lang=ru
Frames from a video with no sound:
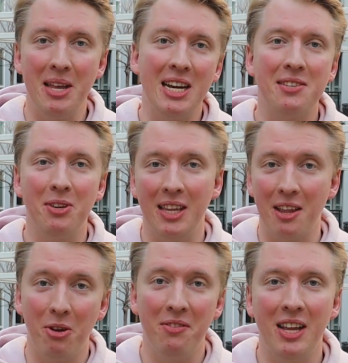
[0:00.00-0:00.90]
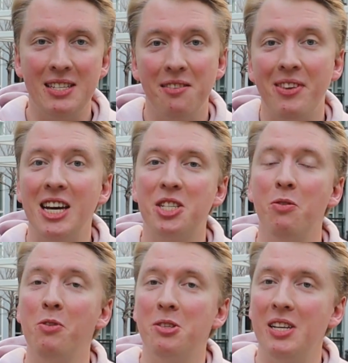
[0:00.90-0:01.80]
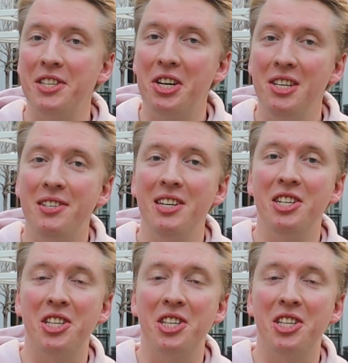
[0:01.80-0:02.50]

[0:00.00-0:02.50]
Меня зовут Анатолий Власов, я живу в Лос-Анджелесе,